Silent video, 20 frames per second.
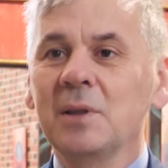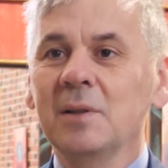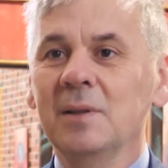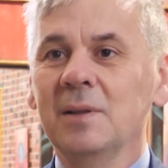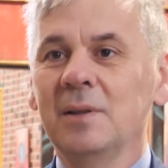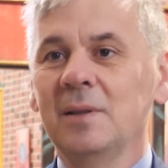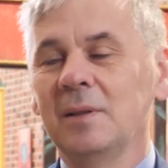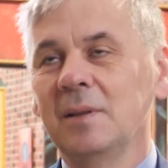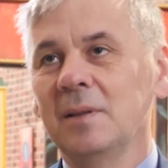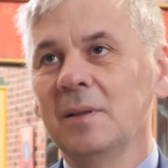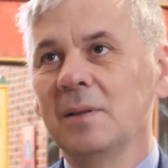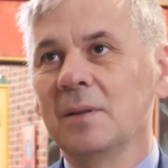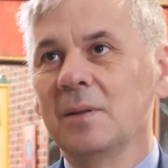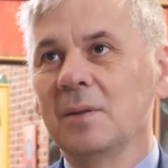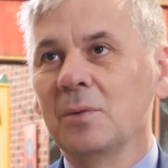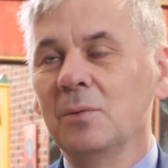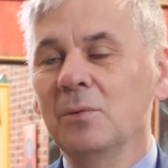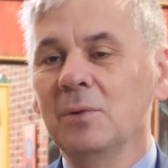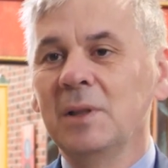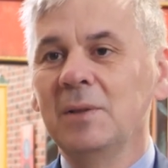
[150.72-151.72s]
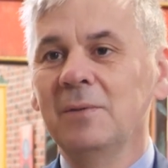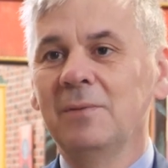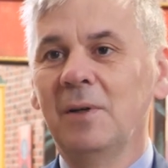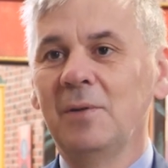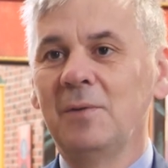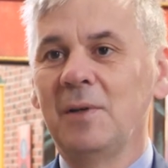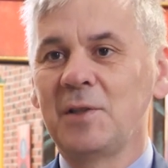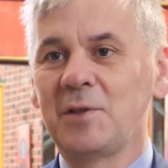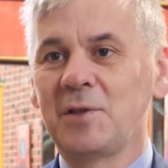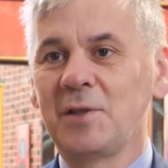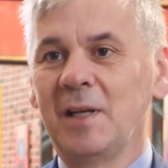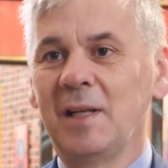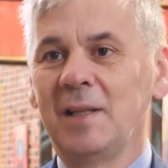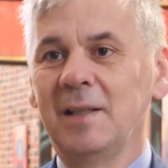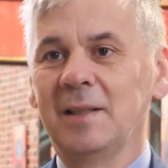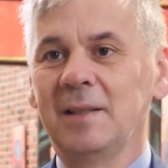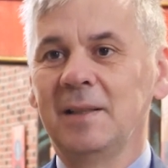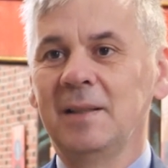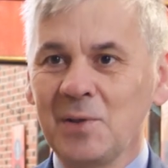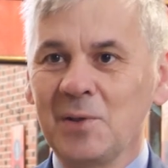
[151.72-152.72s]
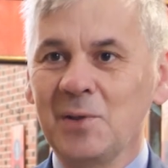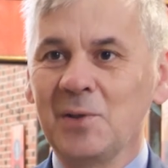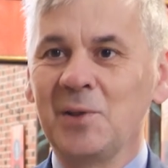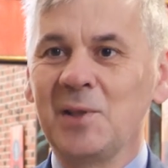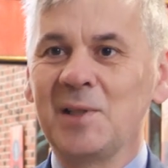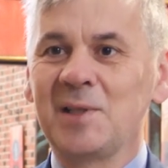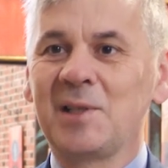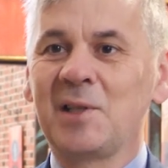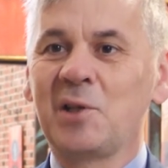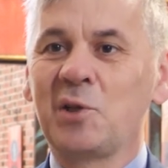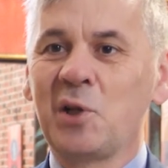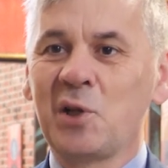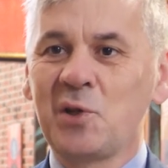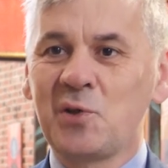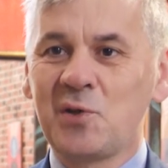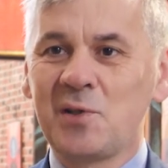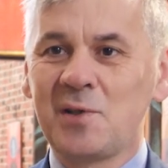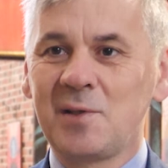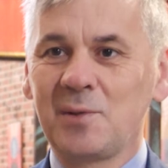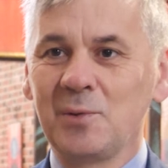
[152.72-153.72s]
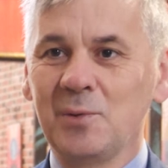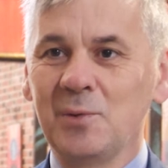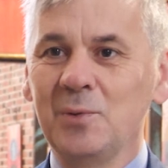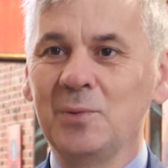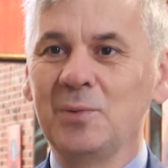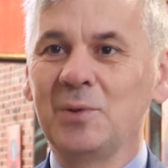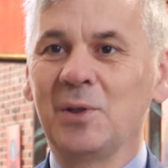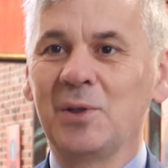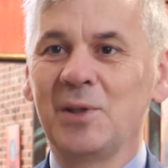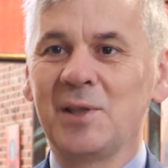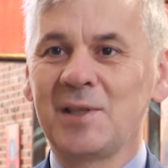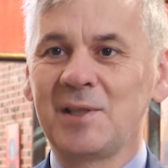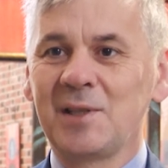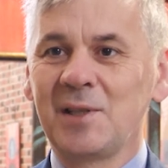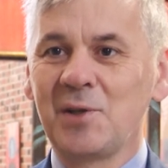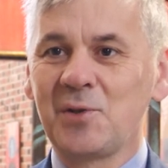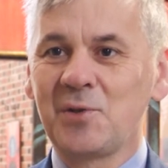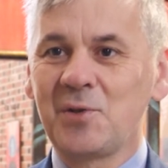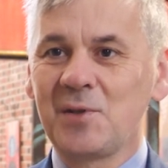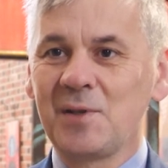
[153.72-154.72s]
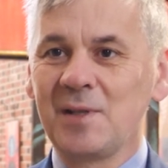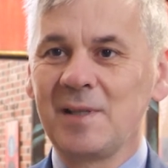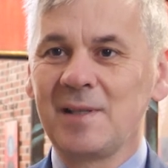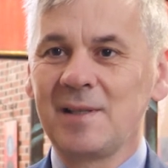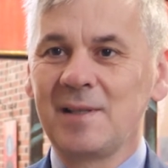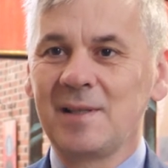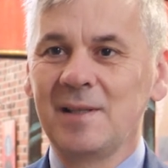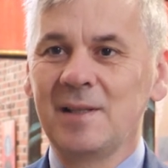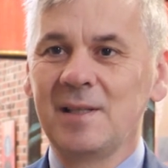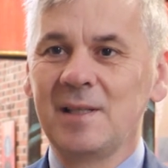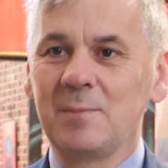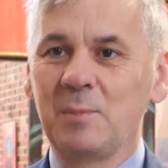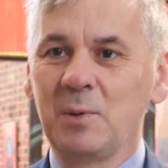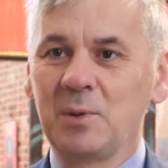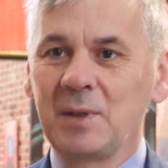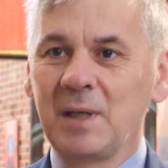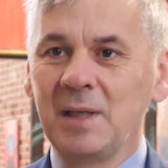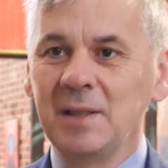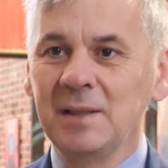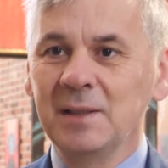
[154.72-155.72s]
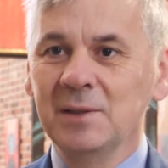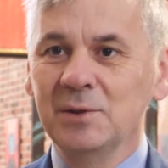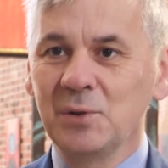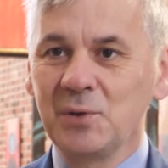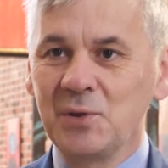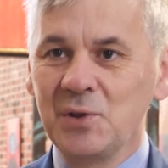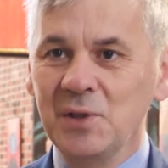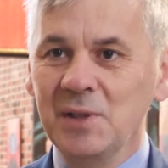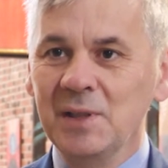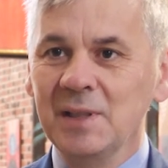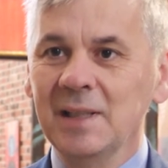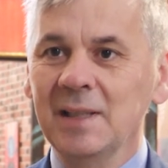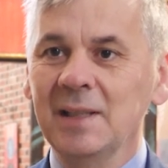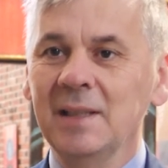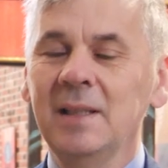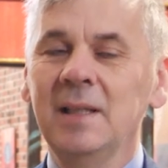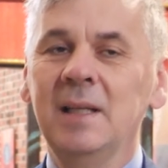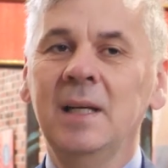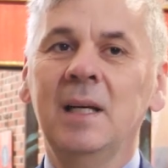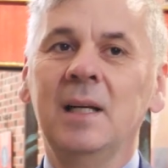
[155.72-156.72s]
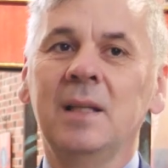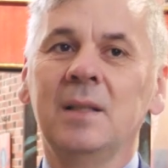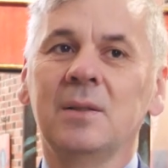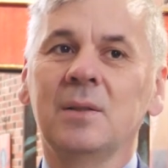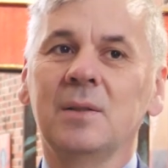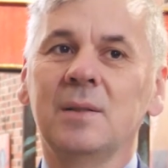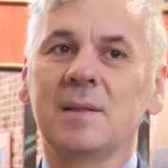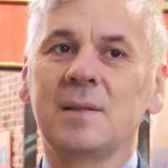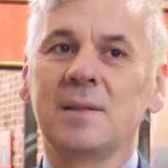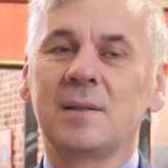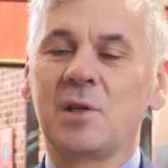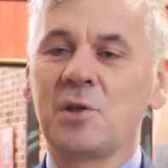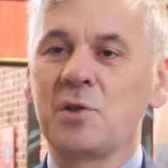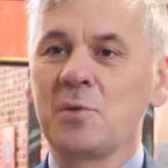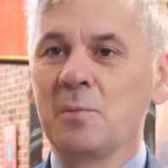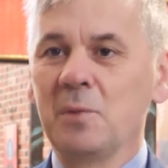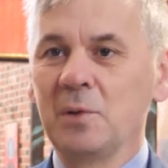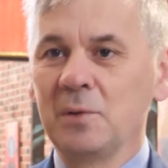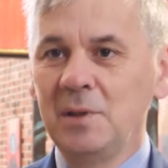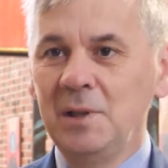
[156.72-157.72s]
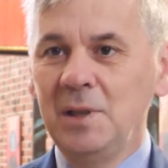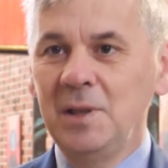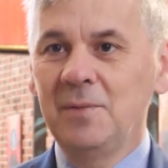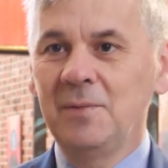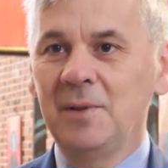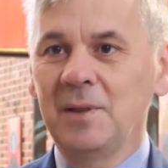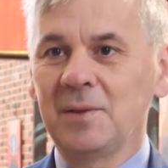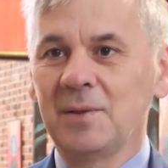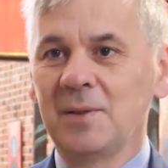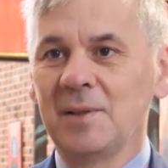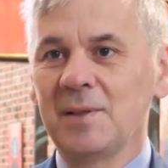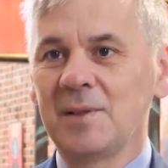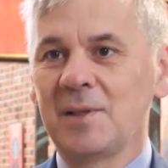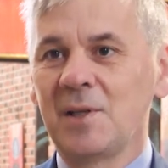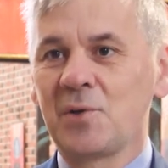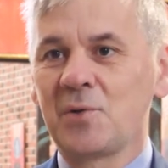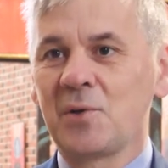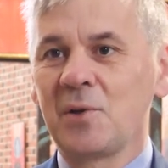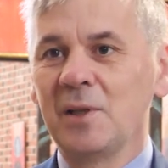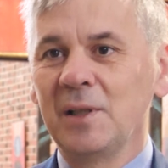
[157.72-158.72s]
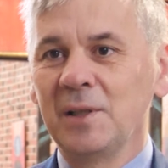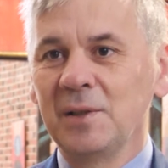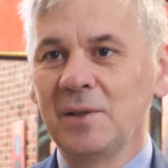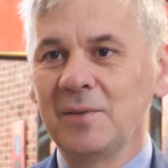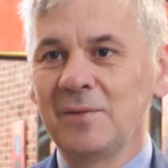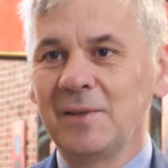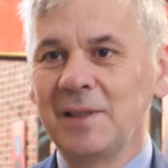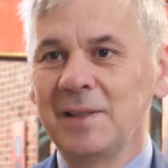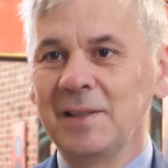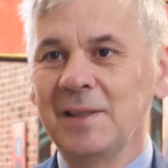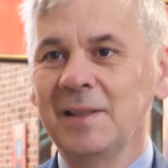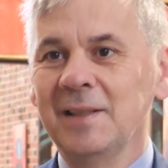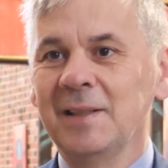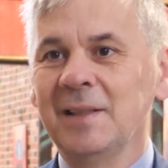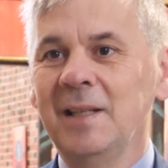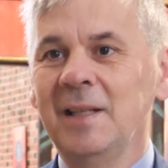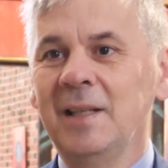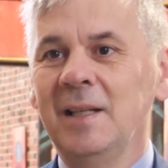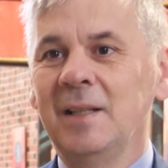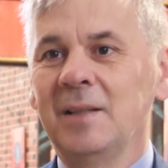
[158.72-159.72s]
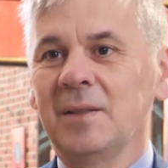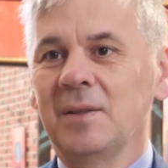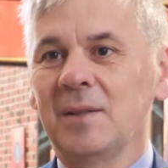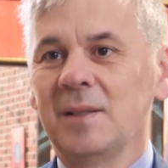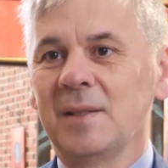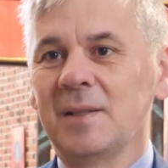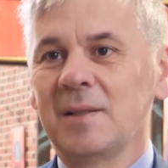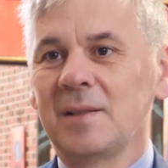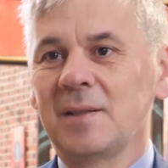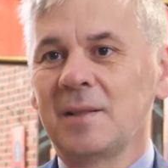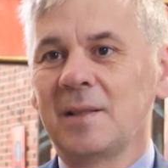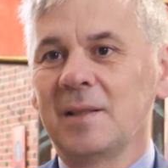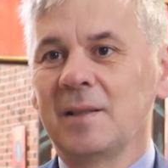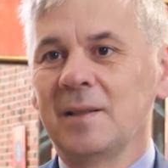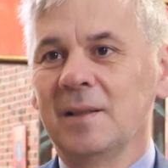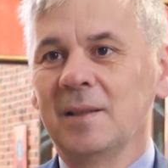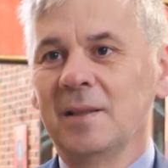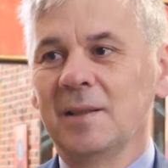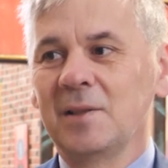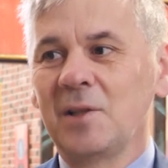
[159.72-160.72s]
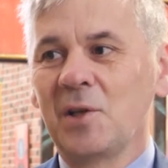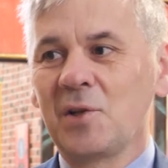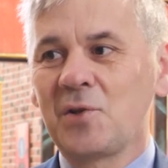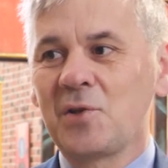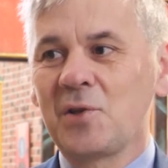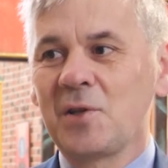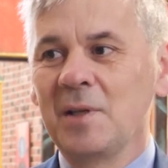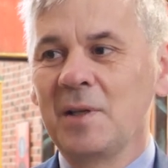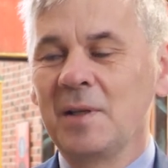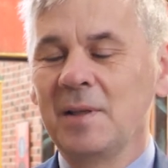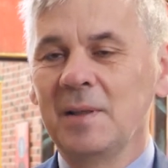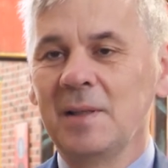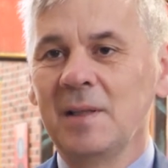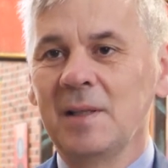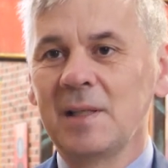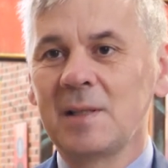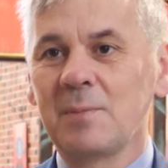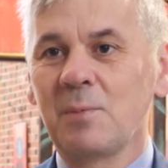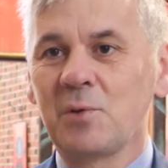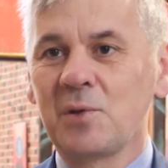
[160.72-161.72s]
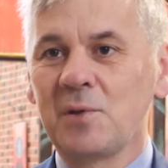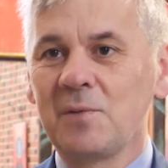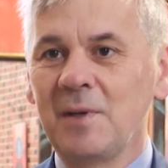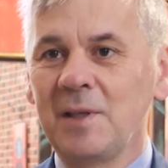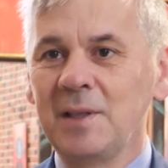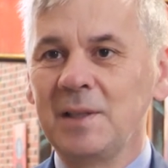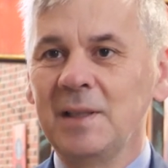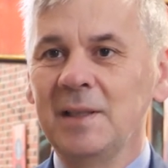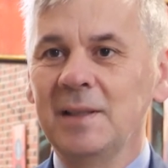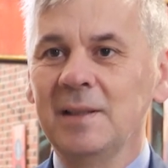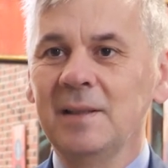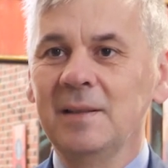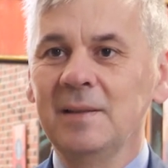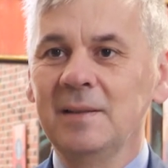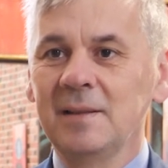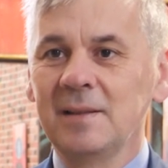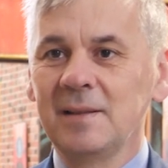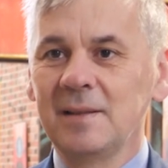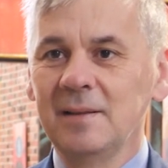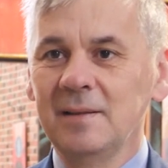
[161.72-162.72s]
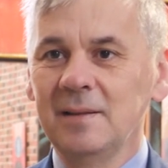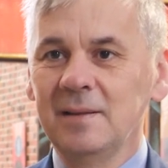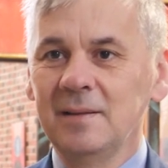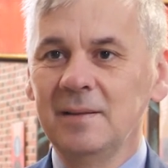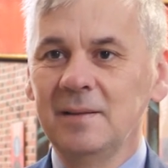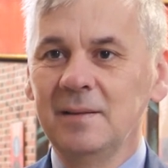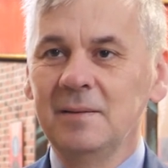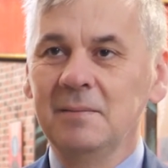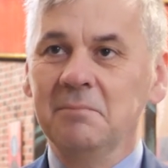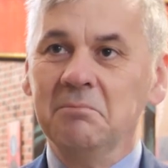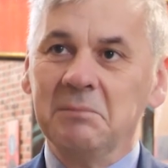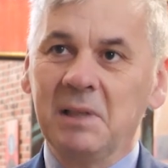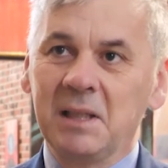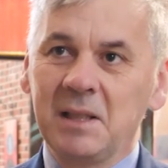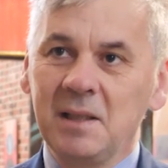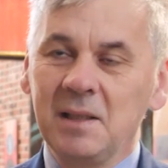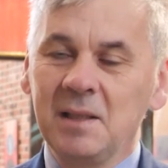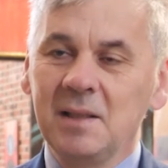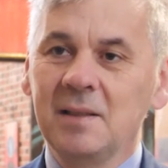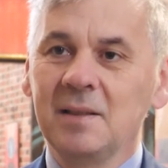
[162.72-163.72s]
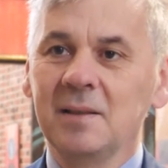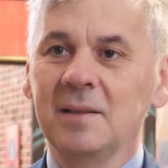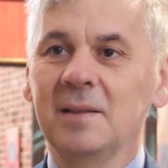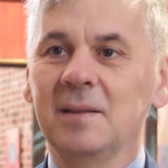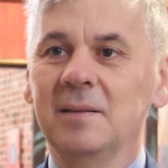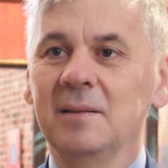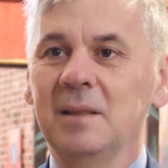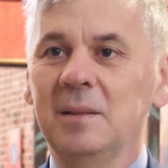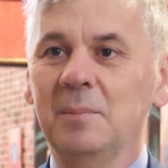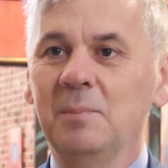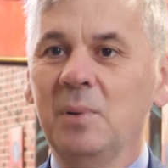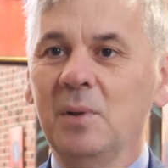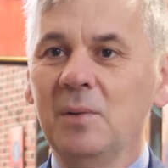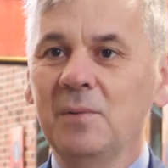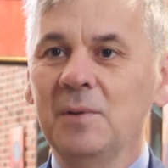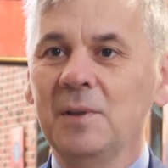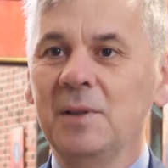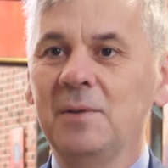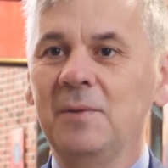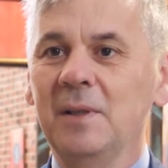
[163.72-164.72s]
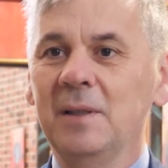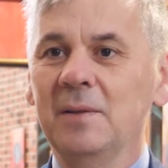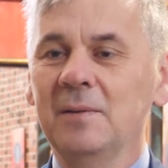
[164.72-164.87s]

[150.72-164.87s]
Y, kultywować dalej. To jest też stół, to jest też y, spotkanie rodzinne, to jest też modlitwa, to jest też kolędowanie, to jest e, też e, spożywanie e, takich typowych